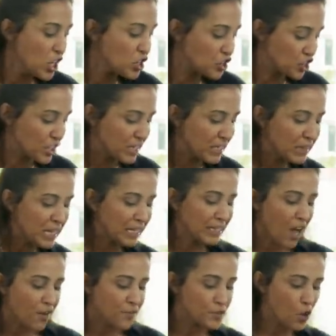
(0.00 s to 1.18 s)
şirinlik
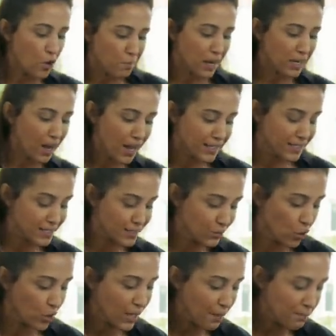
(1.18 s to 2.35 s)
laf sokma
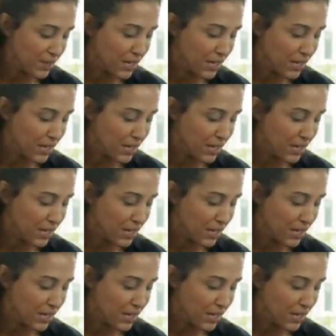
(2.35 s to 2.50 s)
kaygısında olan